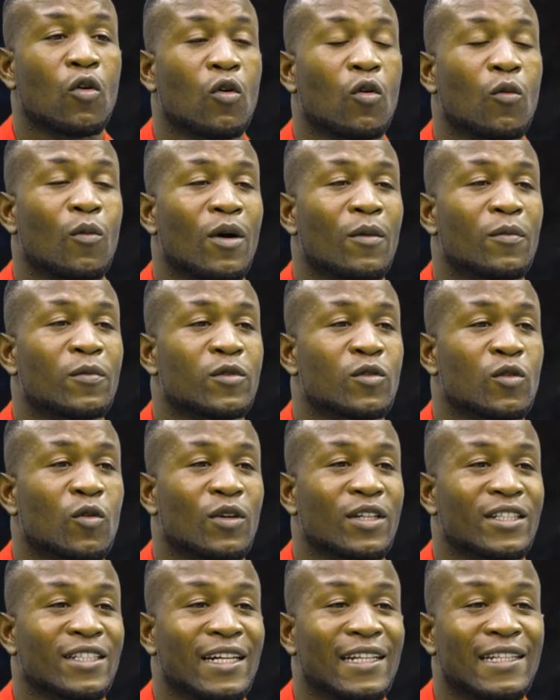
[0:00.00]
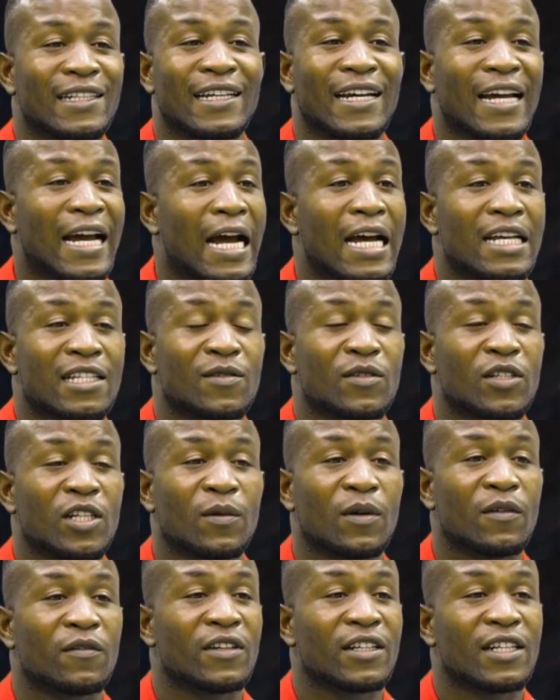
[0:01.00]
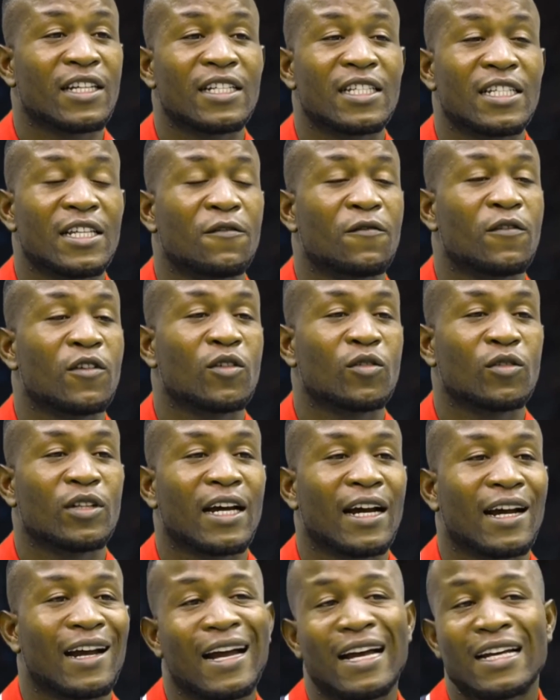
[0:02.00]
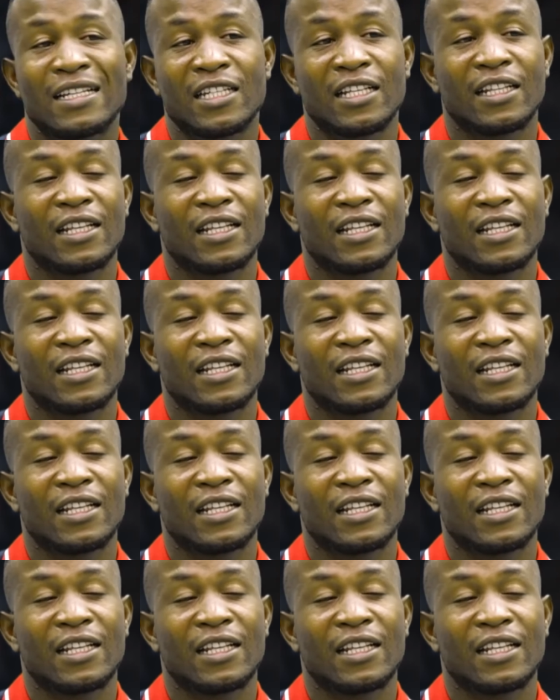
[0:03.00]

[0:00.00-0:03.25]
uma pessoa já de casa, me chamava que esse filho da casa,